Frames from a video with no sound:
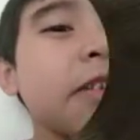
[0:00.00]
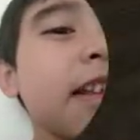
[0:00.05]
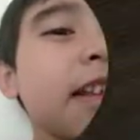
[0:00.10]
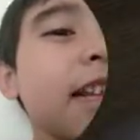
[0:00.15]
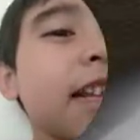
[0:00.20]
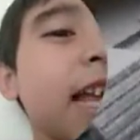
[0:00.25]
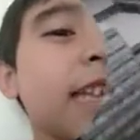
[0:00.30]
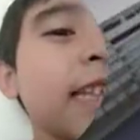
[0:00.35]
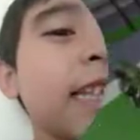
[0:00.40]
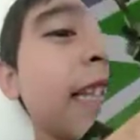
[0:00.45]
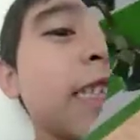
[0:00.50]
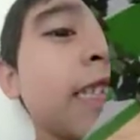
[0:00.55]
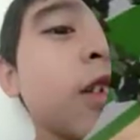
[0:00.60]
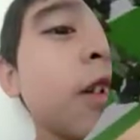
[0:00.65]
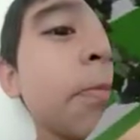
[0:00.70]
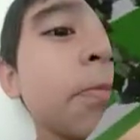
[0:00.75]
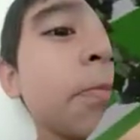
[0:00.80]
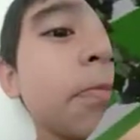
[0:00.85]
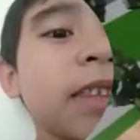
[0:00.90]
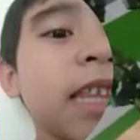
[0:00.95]
nanti
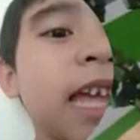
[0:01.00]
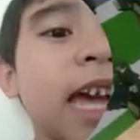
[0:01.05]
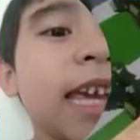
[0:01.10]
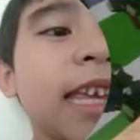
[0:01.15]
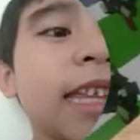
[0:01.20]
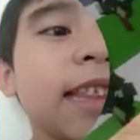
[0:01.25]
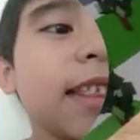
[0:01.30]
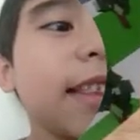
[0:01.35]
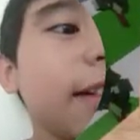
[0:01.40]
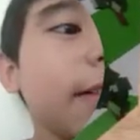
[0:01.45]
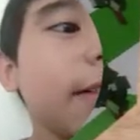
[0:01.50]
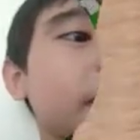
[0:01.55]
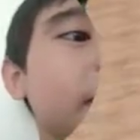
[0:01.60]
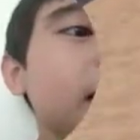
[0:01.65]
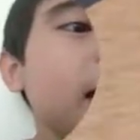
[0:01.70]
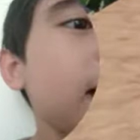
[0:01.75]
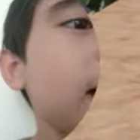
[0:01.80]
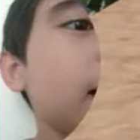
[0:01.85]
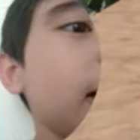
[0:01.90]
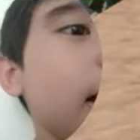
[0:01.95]
subtitlenya
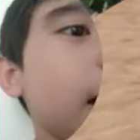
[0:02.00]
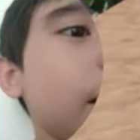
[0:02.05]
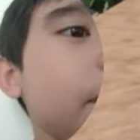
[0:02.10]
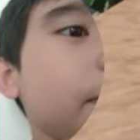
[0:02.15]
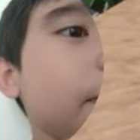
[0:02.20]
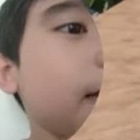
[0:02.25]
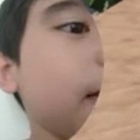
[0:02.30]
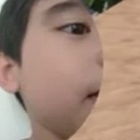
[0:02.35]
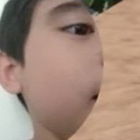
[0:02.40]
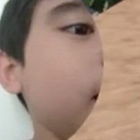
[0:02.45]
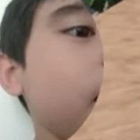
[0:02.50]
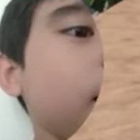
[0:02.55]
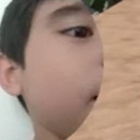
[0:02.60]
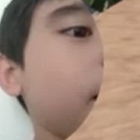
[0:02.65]
nggak bener.